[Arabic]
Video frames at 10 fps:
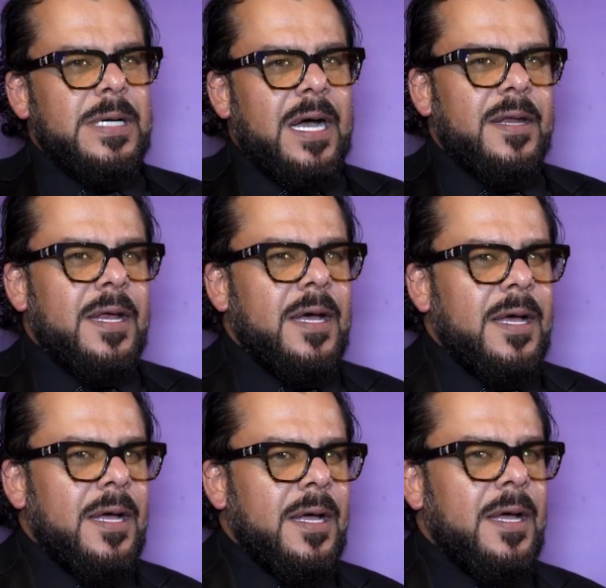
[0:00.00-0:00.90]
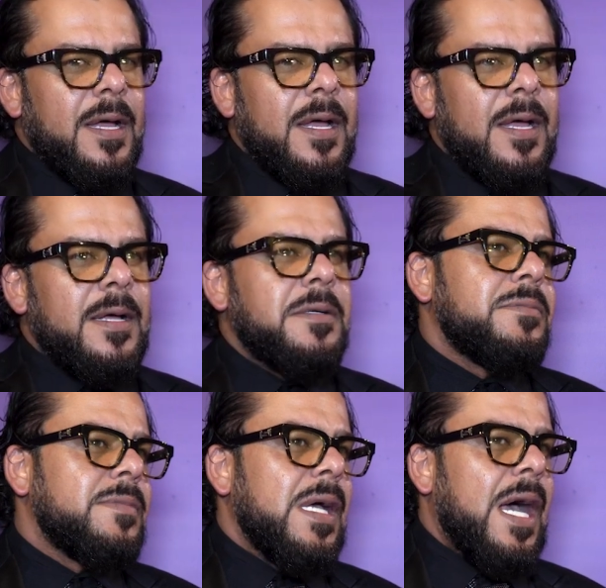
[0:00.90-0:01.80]
معانا آه،
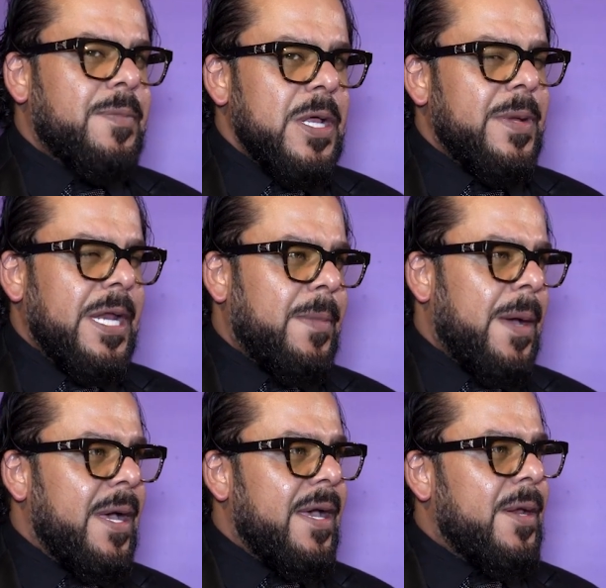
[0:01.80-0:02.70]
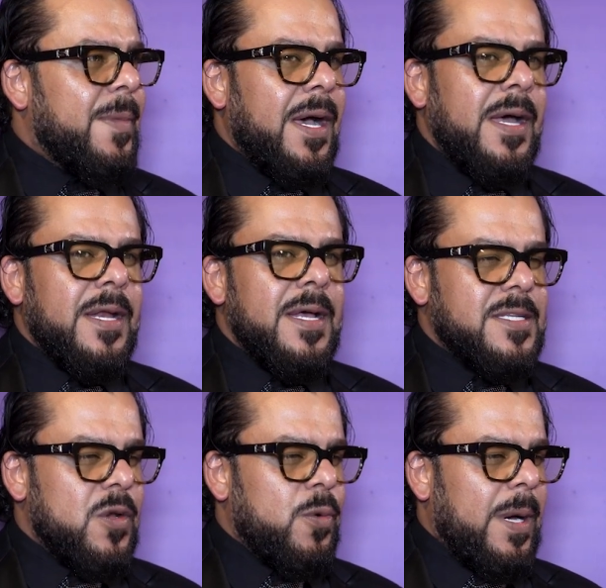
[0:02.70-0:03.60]
عبد المنعم عمايري معانا
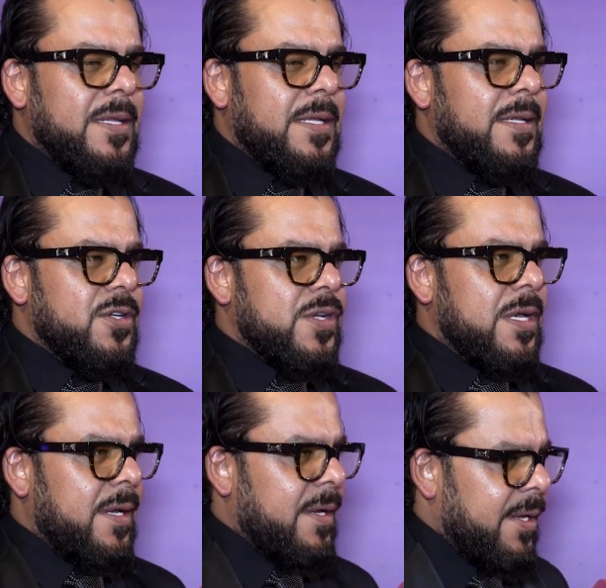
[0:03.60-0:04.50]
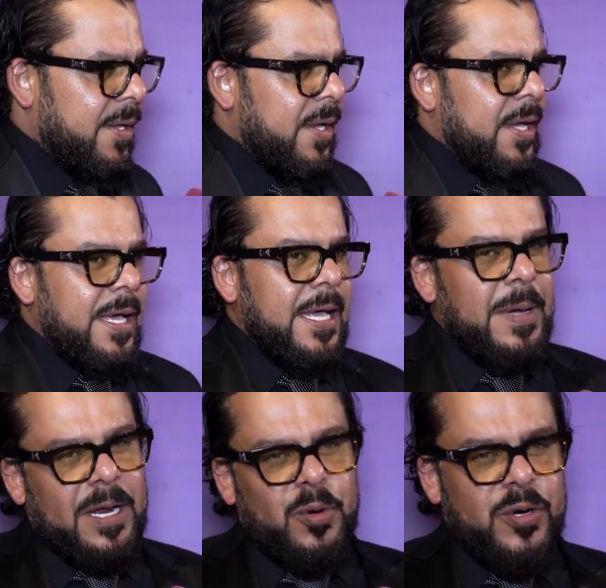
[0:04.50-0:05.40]
سلوم حداد ان شاء الله آه،
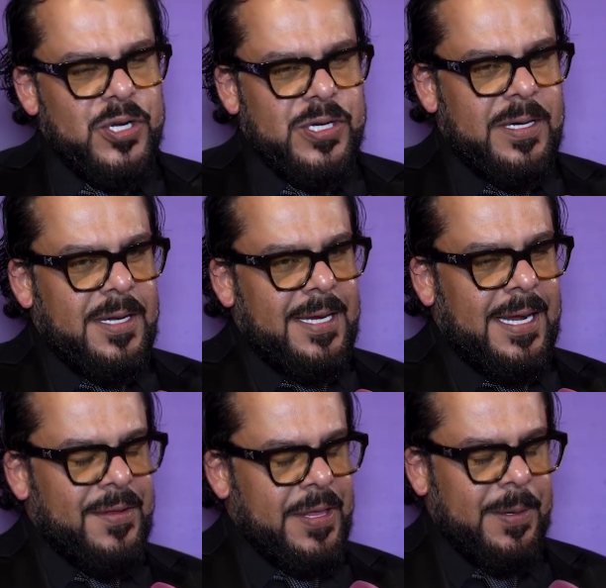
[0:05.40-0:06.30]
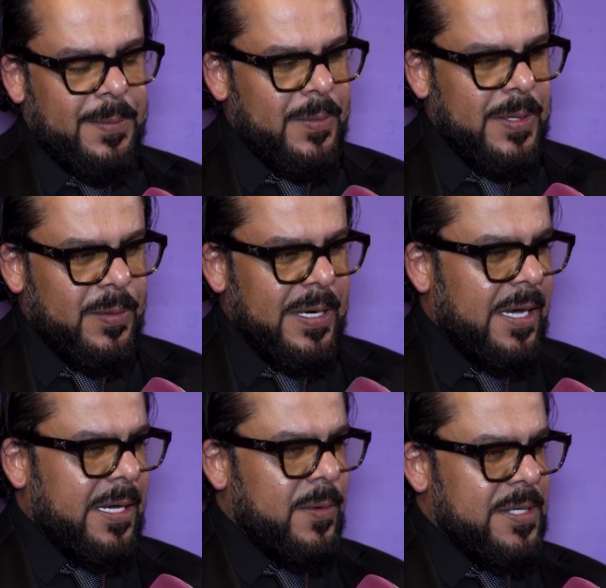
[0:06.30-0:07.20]
مع المخرج العظيم
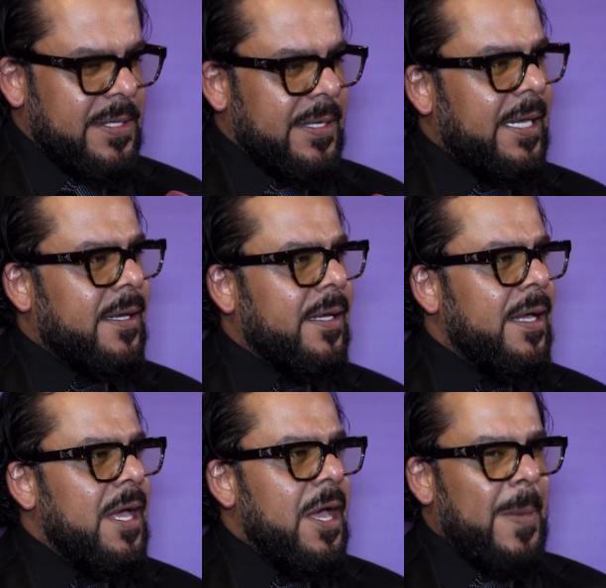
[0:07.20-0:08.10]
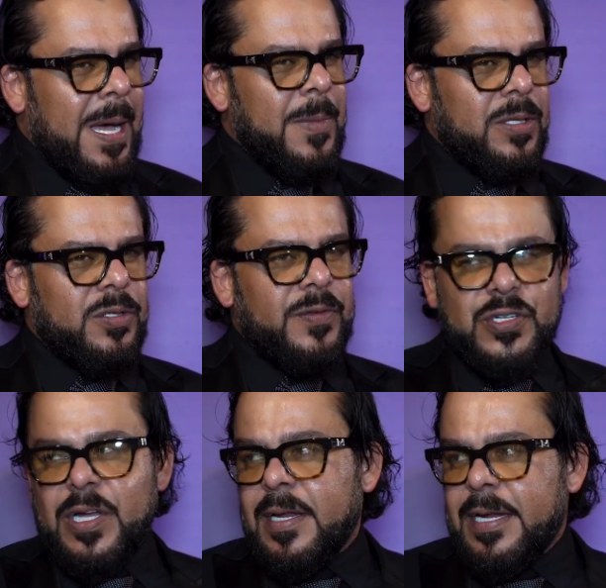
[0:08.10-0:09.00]
والاخ والصديق محمد لطفي ان
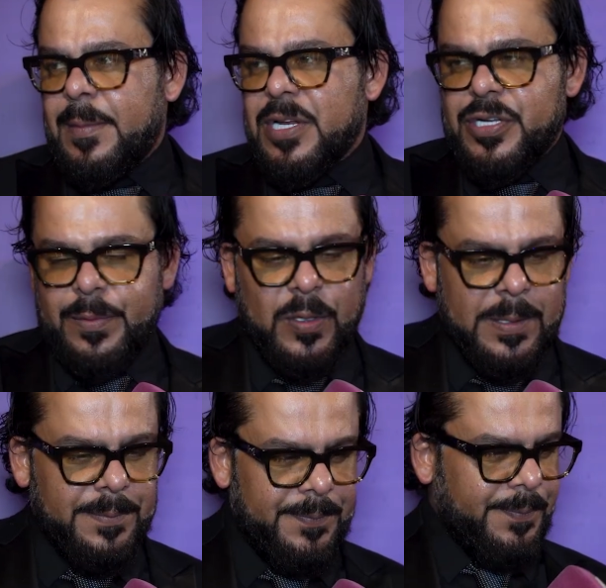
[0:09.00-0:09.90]
شاء الله نعمل شيء مهم